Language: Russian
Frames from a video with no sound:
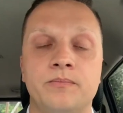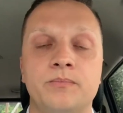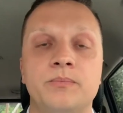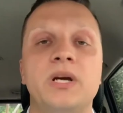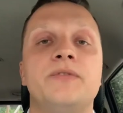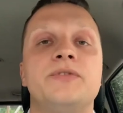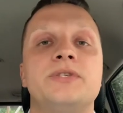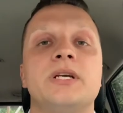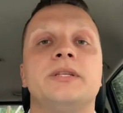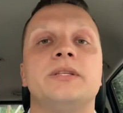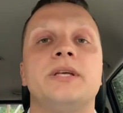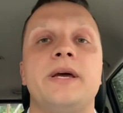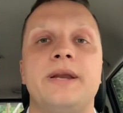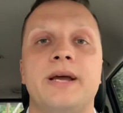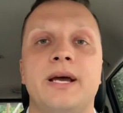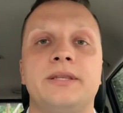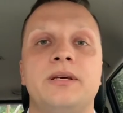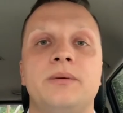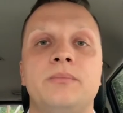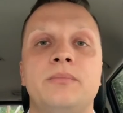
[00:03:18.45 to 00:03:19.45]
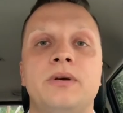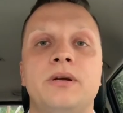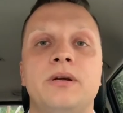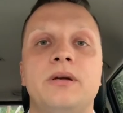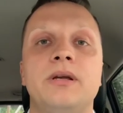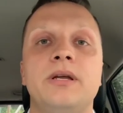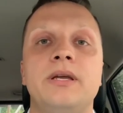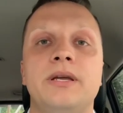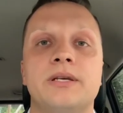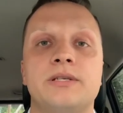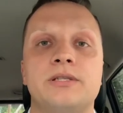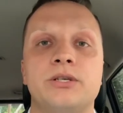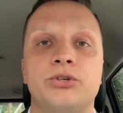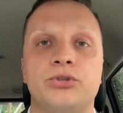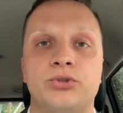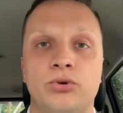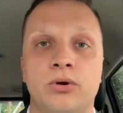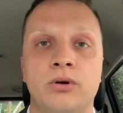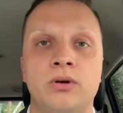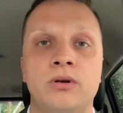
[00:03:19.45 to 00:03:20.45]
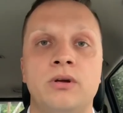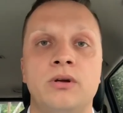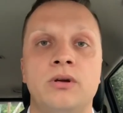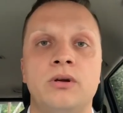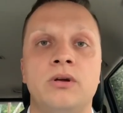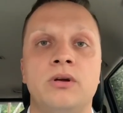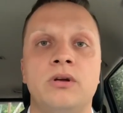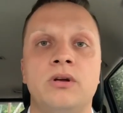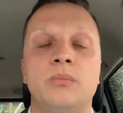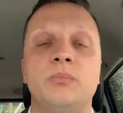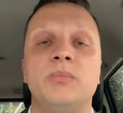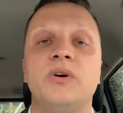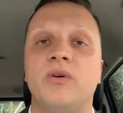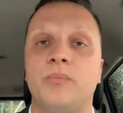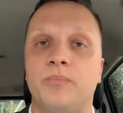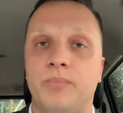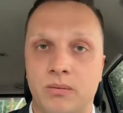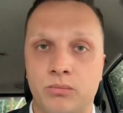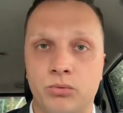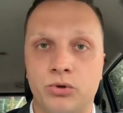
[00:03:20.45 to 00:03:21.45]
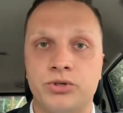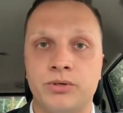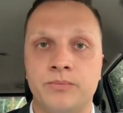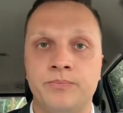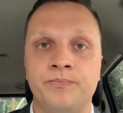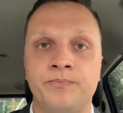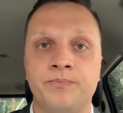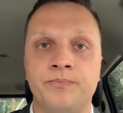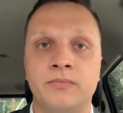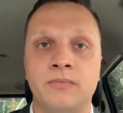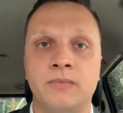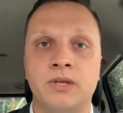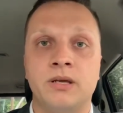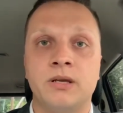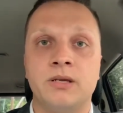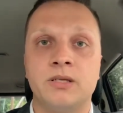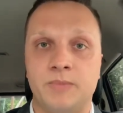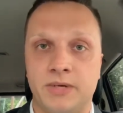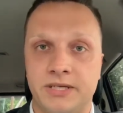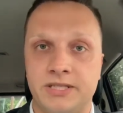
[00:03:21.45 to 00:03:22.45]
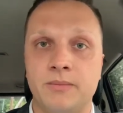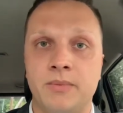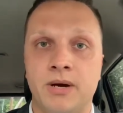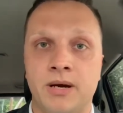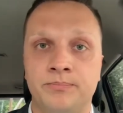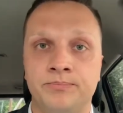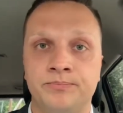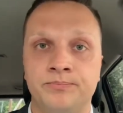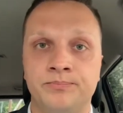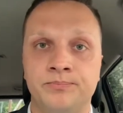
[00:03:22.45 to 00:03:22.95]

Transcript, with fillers: Мы всегда рядом, и если что, мы вам поможем. Спасибо.